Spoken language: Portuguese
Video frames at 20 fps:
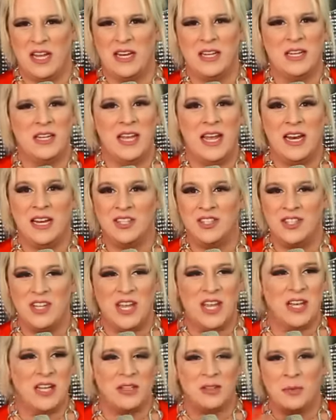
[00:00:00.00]
Ela, ela
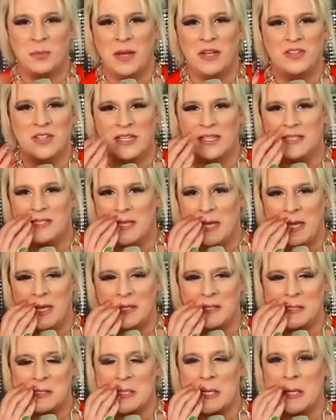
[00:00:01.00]
chega, ela não pede
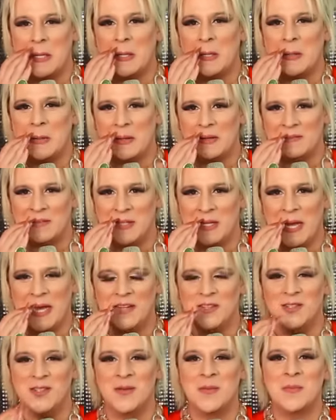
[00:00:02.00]
licença, não é
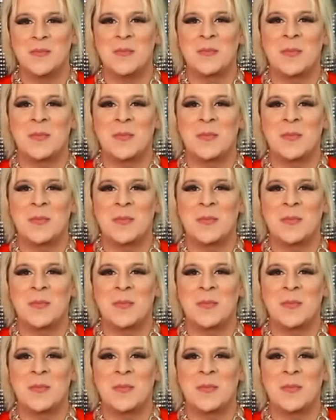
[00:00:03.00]
verdade?